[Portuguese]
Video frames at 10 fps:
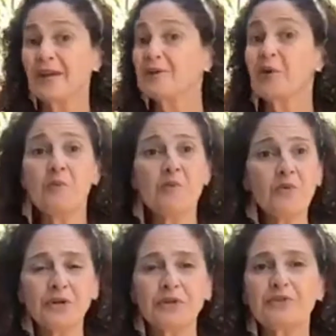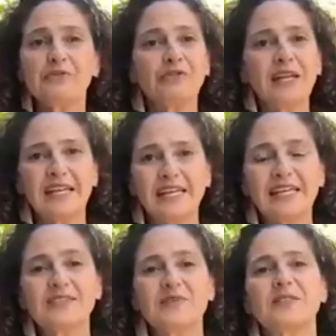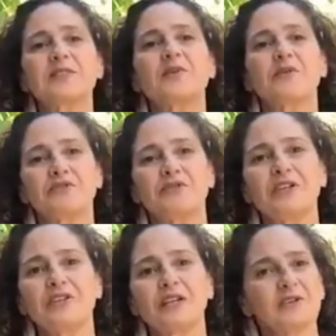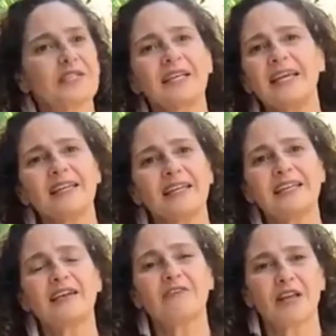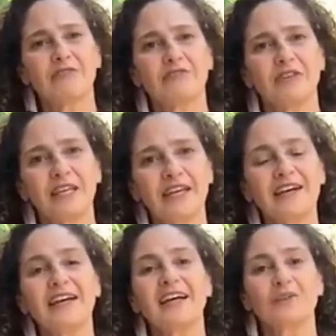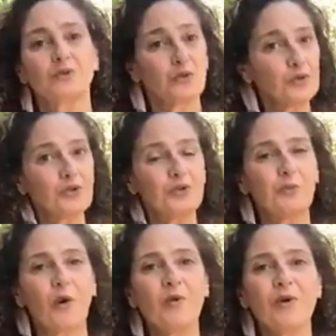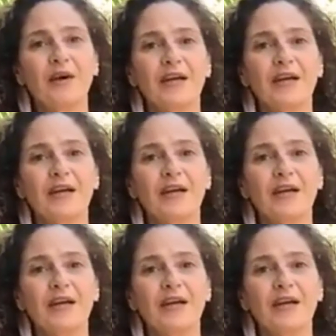Eu estou muito feliz com esse convite da nossa querida Flavinha, do Tudo de Bom,